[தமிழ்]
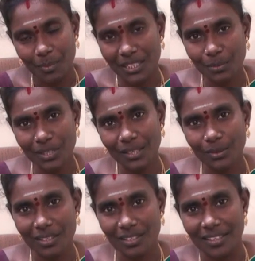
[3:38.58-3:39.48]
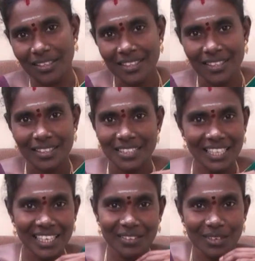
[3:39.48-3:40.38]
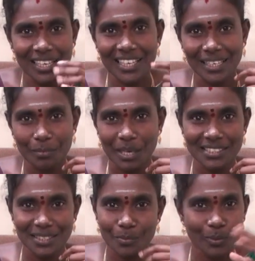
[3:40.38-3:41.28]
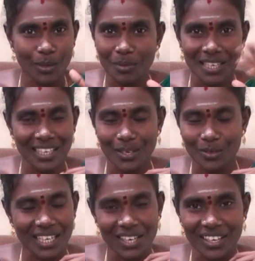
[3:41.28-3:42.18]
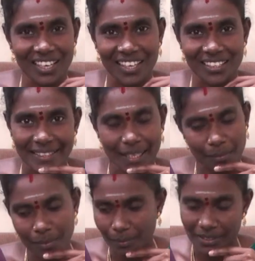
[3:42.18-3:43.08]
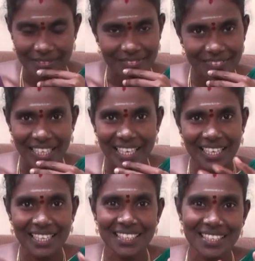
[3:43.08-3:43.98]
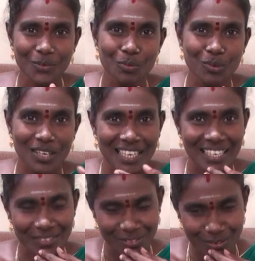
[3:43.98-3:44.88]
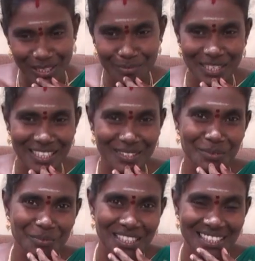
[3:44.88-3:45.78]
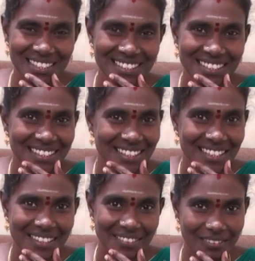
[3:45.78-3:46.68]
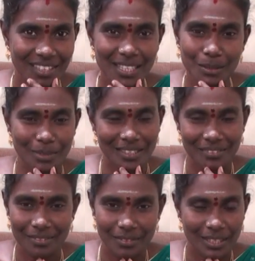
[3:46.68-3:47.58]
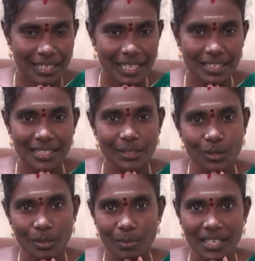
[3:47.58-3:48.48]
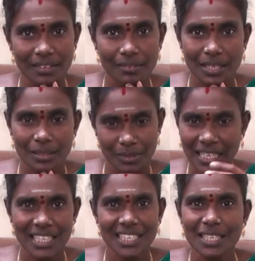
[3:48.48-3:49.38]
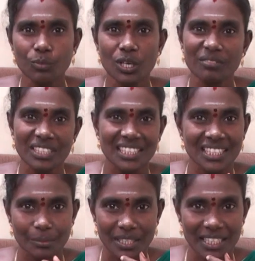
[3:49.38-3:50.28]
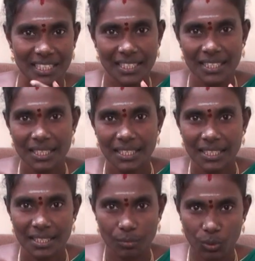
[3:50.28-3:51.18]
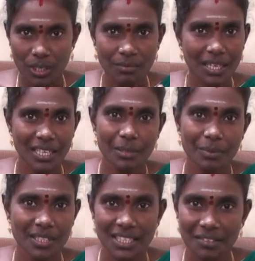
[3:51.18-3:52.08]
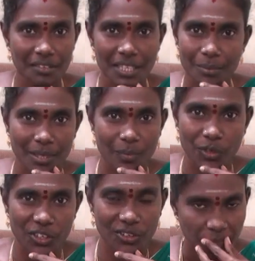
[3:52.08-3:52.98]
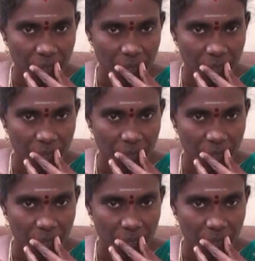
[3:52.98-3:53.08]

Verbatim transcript: மற்றபடி அவர் சண்டைக்கு வாங்க நம்ம அடிச்சு நிற்போம் அப்படின்லாம் அவருக்கு எண்ணம் கிடையாது ஆமாம் வேற என்னதுங்க கூப்பிடுவாங்க விவாதம் பண்ண தான் கூப்பிட்டது விவாதம் தான் கருத்தியல் தொடர்பான விவாதம் அதுல தானே முரண் நமக்கு முரண் விவாதம் பண்ண முடியும்